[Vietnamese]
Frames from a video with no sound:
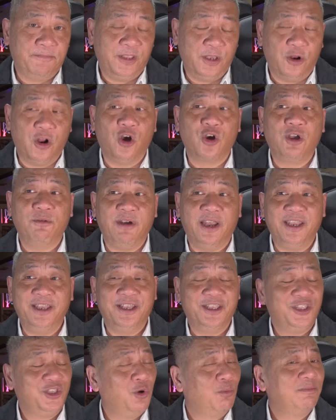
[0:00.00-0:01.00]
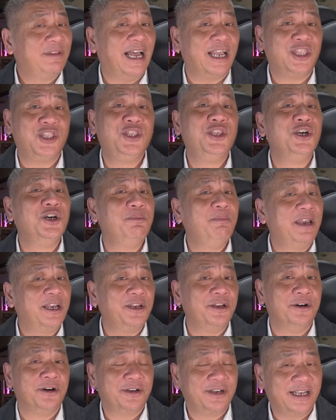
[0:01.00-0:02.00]
Do đó quý vị, chúng ta chưa
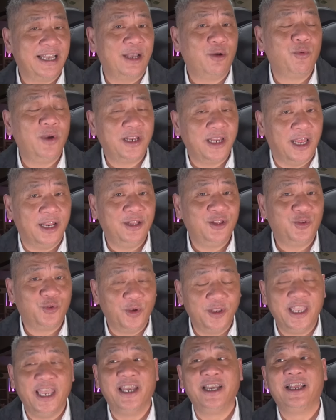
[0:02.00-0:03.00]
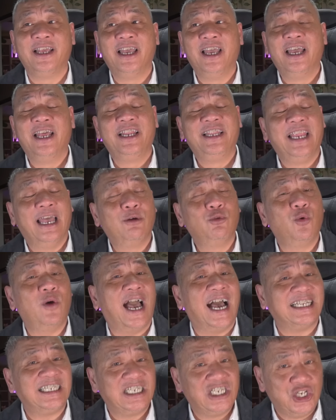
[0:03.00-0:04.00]
biết được cái quyết định. Tuy nhiên, nếu tôi
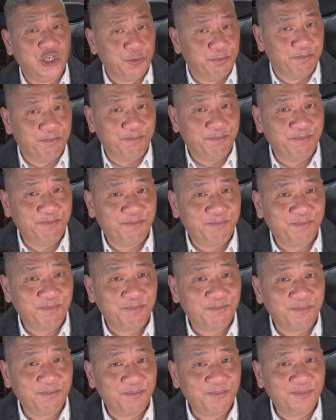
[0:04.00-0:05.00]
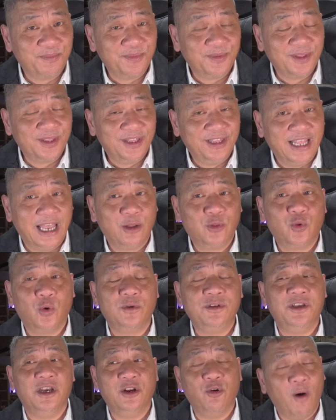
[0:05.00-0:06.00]
assume, nếu
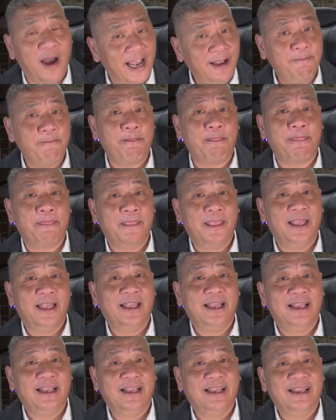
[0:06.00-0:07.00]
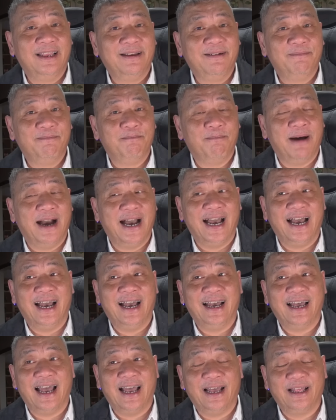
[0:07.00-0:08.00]
tôi dự đoán
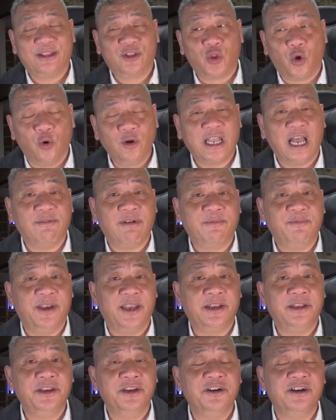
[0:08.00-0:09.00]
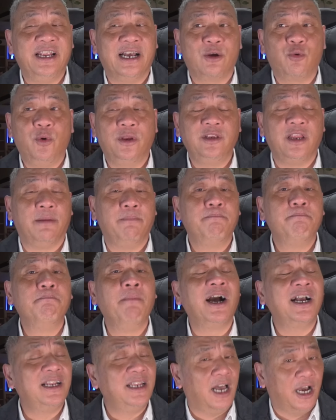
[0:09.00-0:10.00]
mà tối cao pháp viện đưa ra quyết định
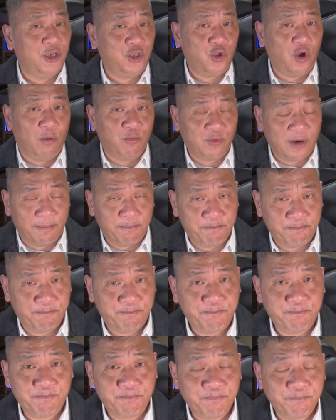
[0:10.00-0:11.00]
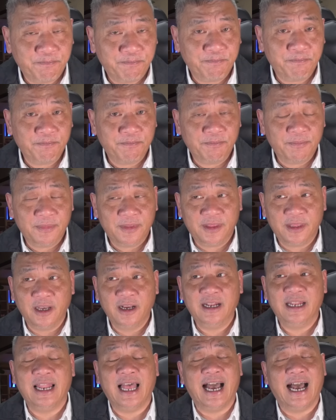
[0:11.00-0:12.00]
bất lợi cho ông Trump,
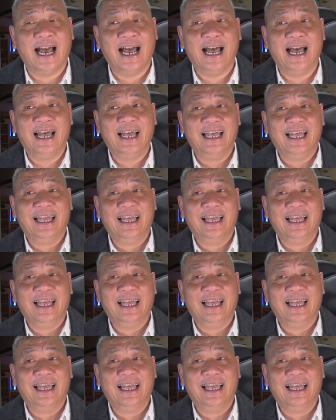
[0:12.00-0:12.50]
tức là